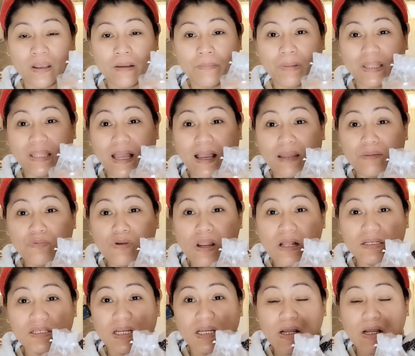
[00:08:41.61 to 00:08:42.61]
patakan mo lang
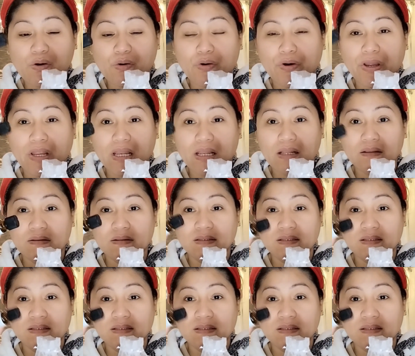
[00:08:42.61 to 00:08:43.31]
siya ng oil.